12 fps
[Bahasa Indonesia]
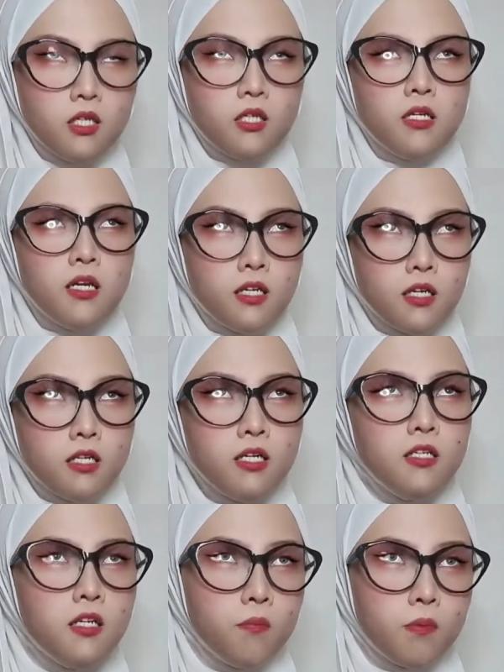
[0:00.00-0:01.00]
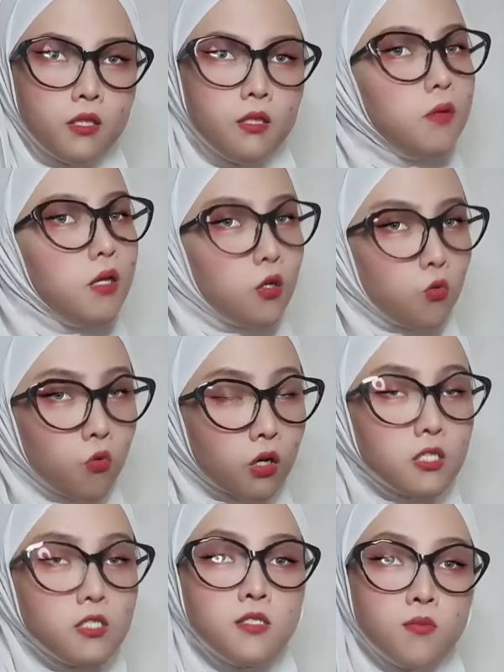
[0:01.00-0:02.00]
dan kadang didapati
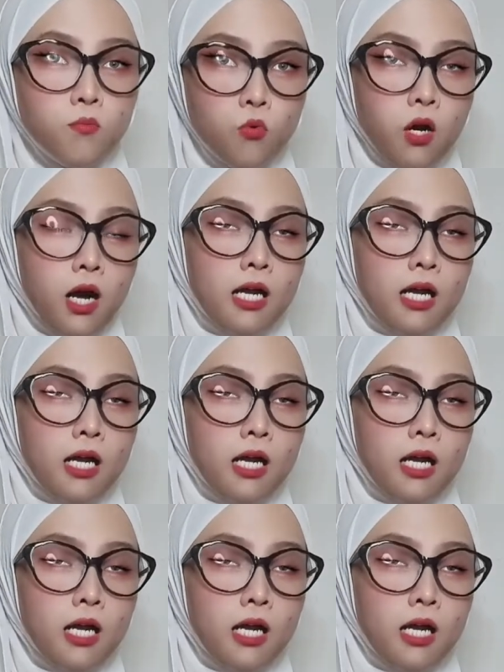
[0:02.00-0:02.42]
melakukan sebuah